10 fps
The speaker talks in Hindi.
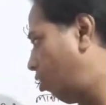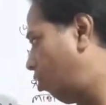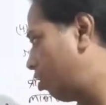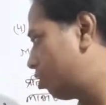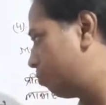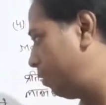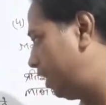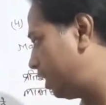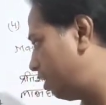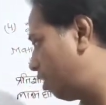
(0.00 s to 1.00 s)
और
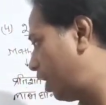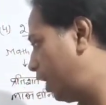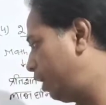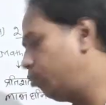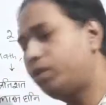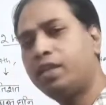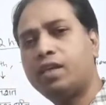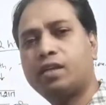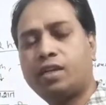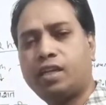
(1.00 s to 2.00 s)
स्पीडी
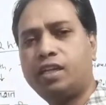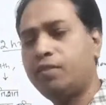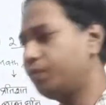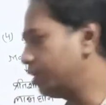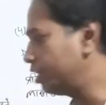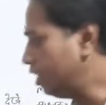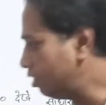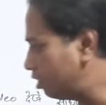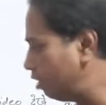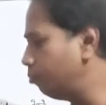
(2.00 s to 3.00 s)
एडुटेरिया का करंट अफेयर ये
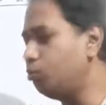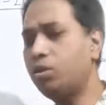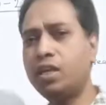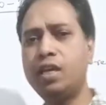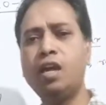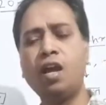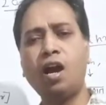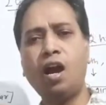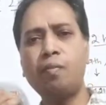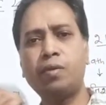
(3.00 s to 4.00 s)
तीन बुक के
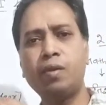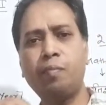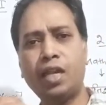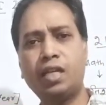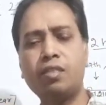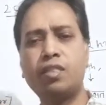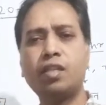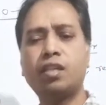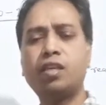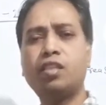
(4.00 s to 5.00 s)
आपके प्रैक्टिस
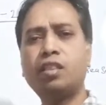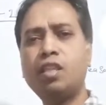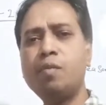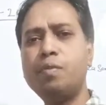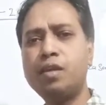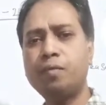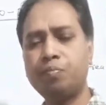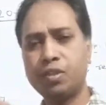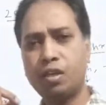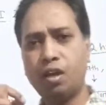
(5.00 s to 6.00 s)
के जितने भी
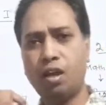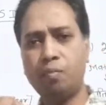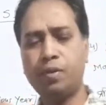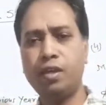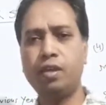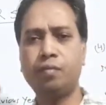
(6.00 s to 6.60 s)
आपके